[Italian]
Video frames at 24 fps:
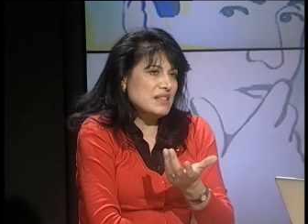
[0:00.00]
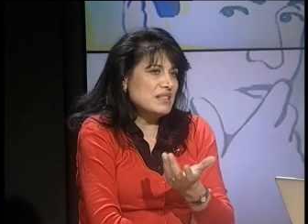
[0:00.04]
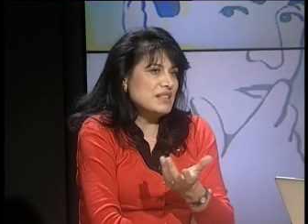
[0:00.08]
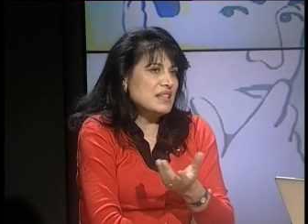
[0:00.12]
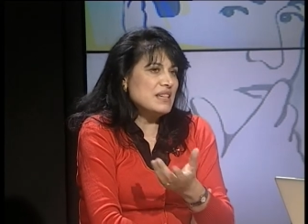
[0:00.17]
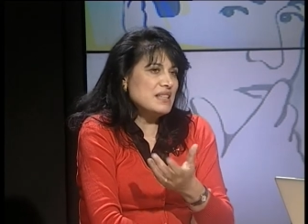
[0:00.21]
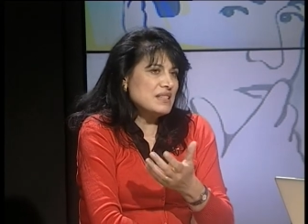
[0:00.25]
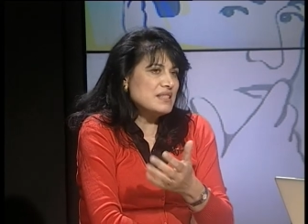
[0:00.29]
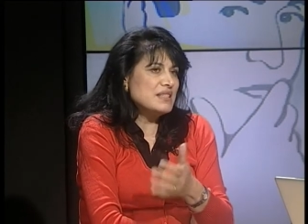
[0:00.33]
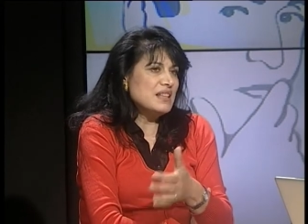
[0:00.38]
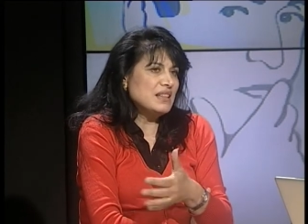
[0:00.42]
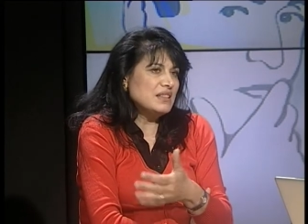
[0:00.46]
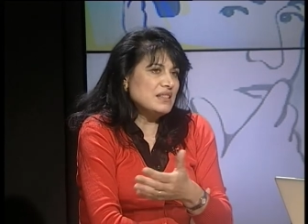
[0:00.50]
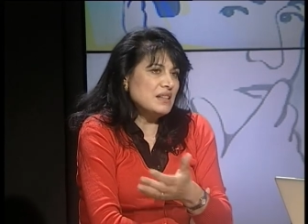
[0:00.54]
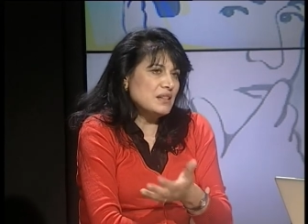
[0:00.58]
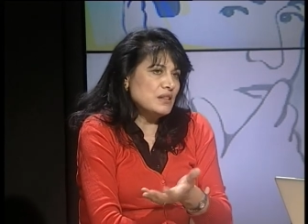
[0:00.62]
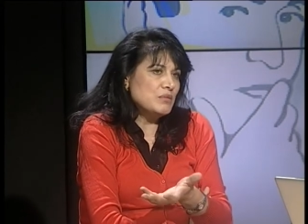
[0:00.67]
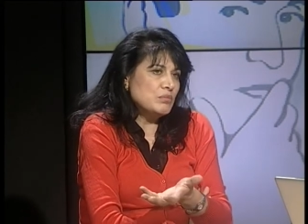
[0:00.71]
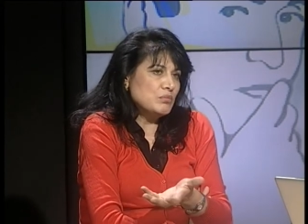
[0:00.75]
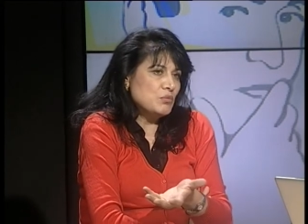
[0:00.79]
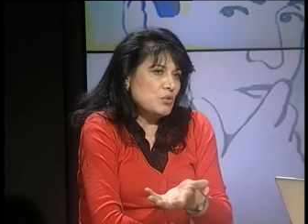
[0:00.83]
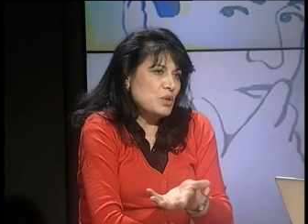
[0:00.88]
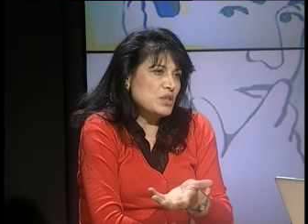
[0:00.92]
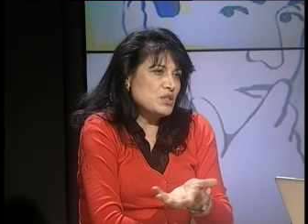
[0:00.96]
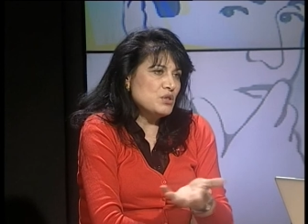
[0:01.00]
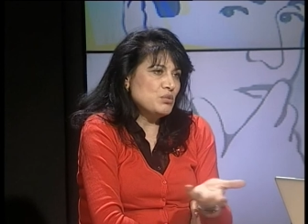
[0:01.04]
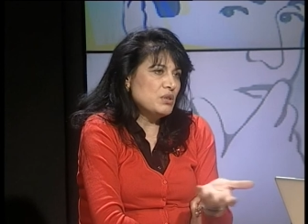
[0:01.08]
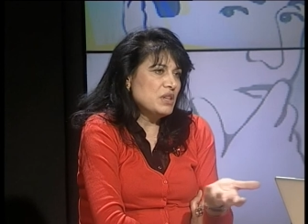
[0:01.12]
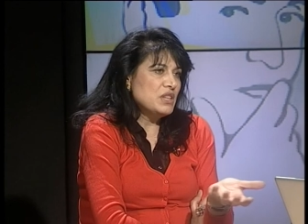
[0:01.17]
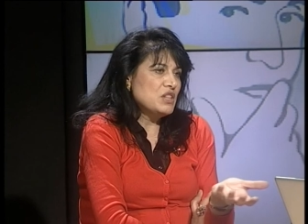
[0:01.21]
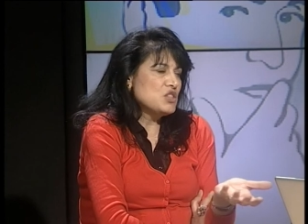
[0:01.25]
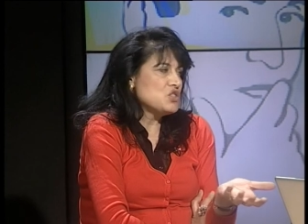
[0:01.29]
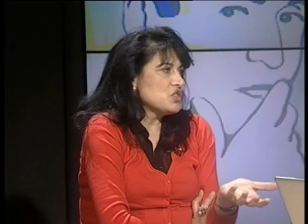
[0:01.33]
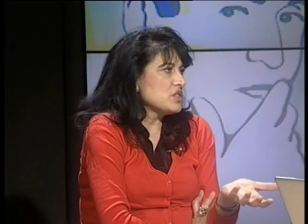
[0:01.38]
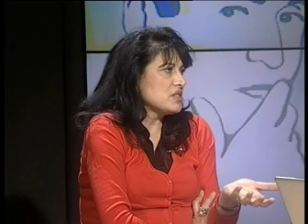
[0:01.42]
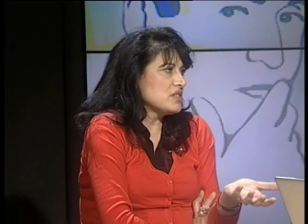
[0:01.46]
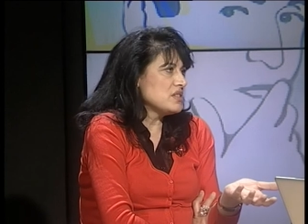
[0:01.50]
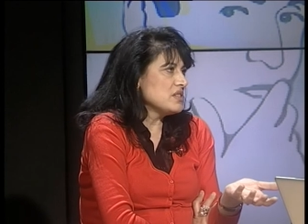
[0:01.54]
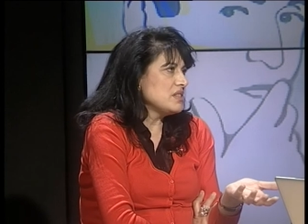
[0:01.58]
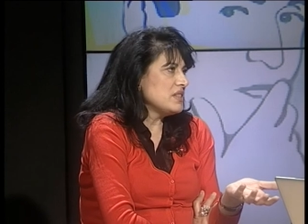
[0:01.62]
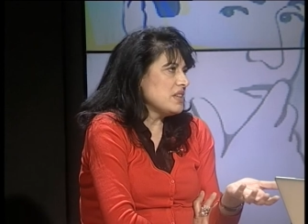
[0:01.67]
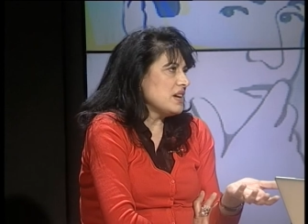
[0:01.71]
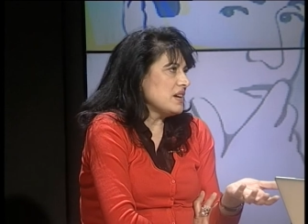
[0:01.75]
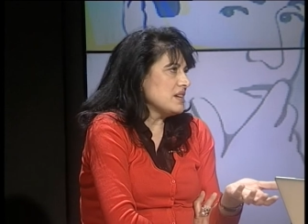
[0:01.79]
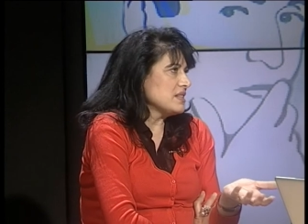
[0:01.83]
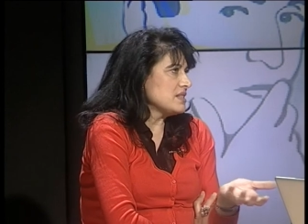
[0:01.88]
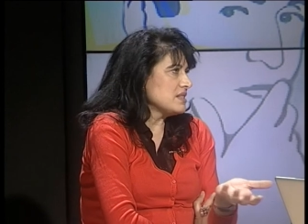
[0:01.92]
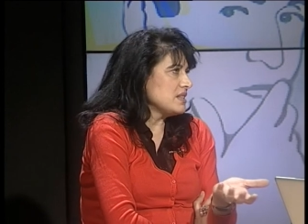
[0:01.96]
è stata quasi una
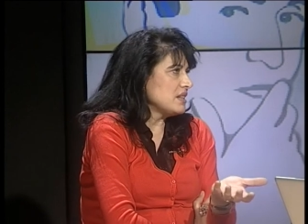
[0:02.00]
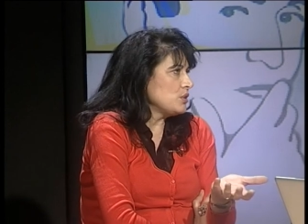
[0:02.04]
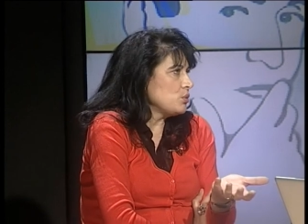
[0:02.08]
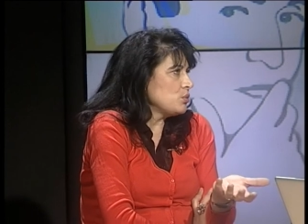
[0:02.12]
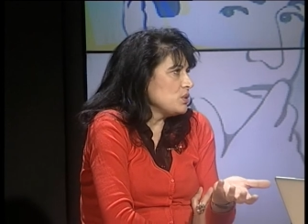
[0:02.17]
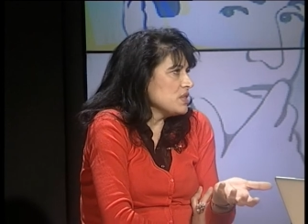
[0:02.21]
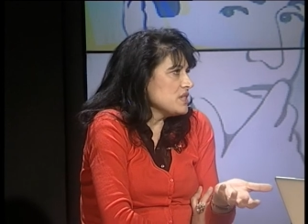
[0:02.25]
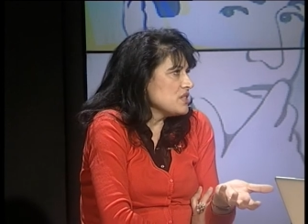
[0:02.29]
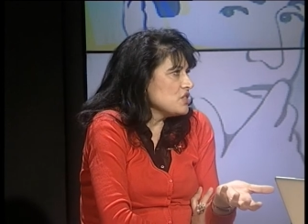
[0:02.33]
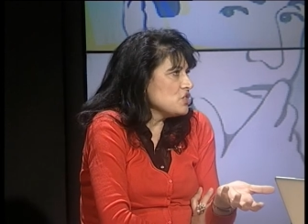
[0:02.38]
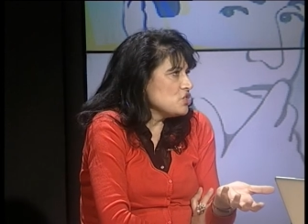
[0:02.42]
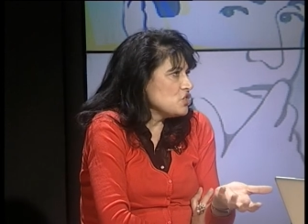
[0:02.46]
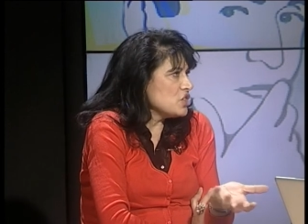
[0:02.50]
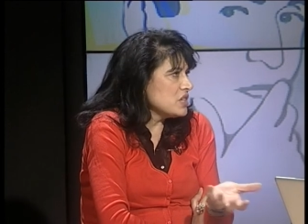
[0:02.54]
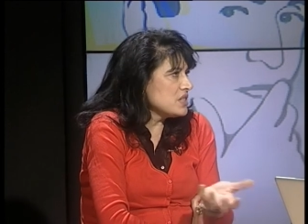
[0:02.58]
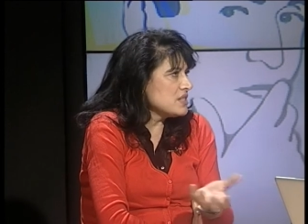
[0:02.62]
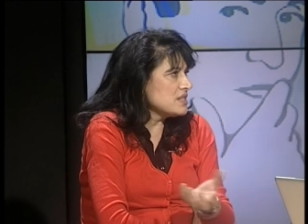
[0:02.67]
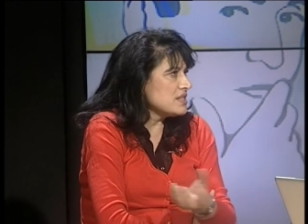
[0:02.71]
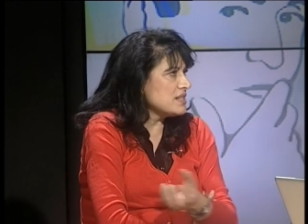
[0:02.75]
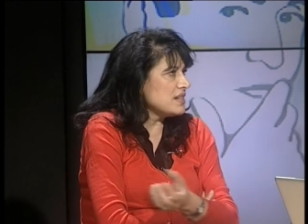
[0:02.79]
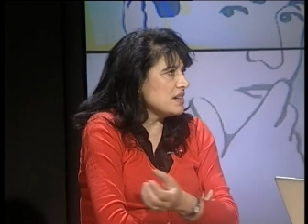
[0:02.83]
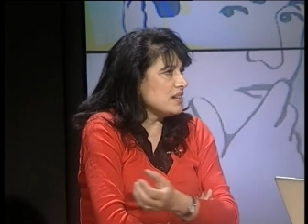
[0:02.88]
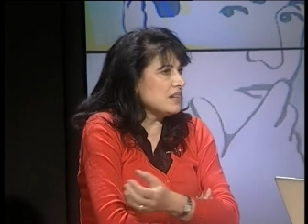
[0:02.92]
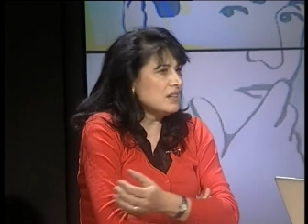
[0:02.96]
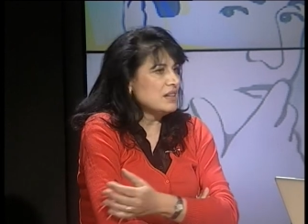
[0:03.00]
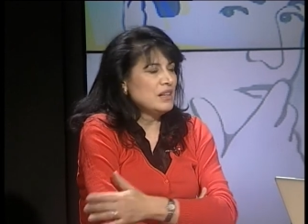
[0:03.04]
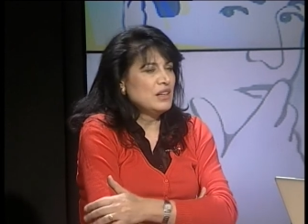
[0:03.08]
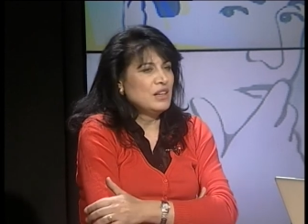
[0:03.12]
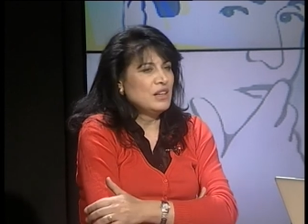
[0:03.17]
necessità, è stata un'esigenza,